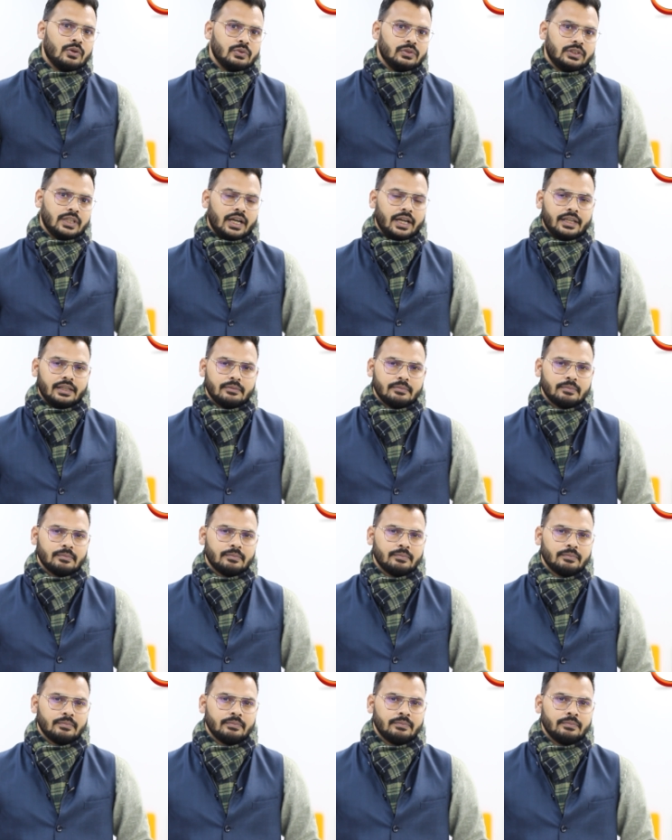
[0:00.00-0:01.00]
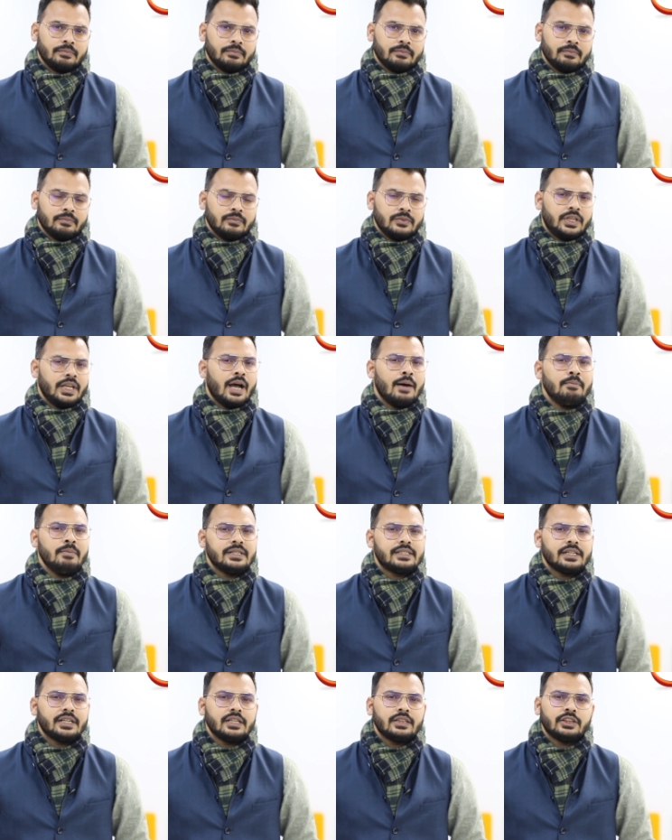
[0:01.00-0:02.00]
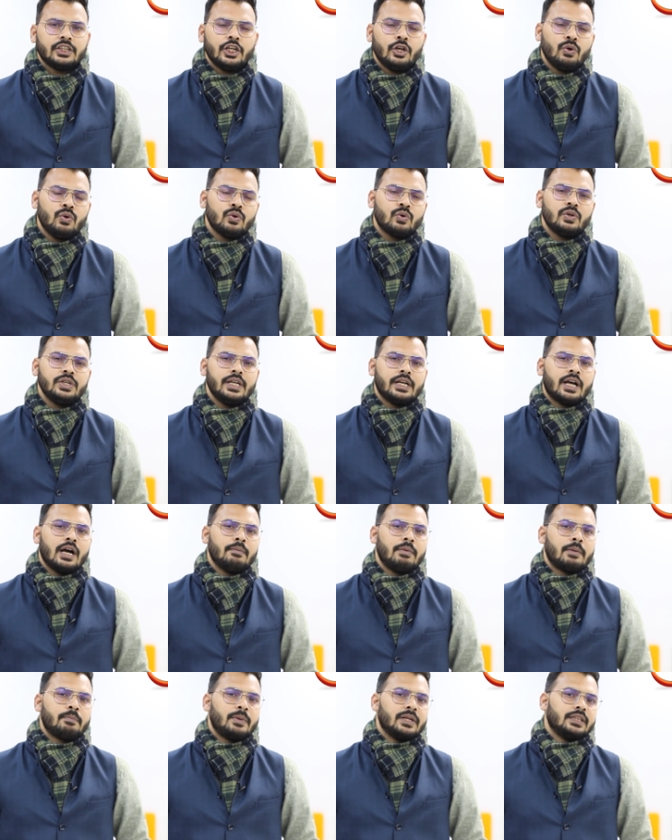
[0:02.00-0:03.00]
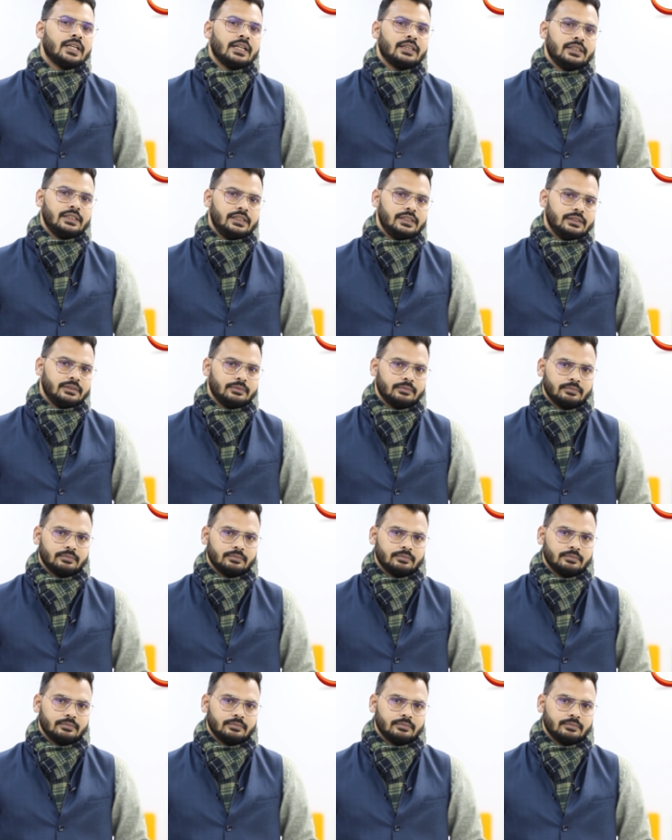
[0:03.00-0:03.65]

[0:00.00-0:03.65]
होता है कि हम में से कितने लोगों को यह खबर पता थी